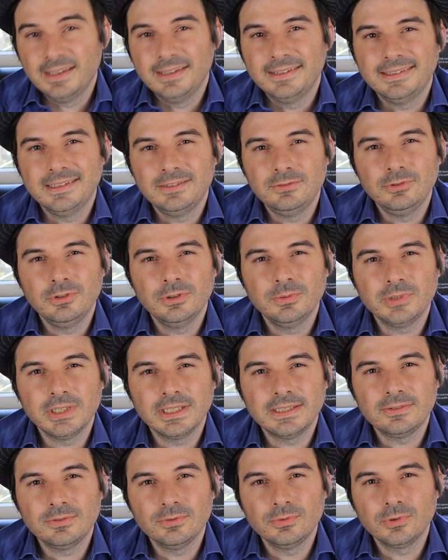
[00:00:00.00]
C'est une
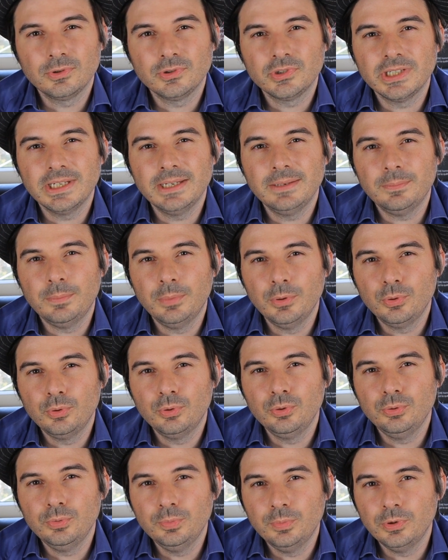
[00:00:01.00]
objection que j'ai
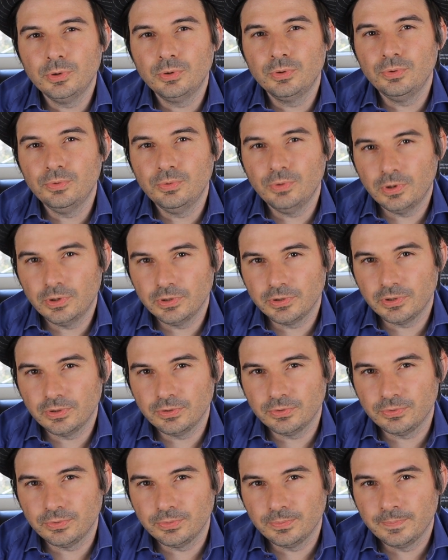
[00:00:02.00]
beaucoup, beaucoup
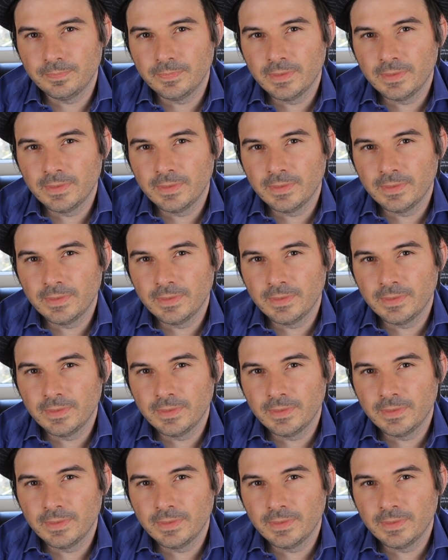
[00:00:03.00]
entendue.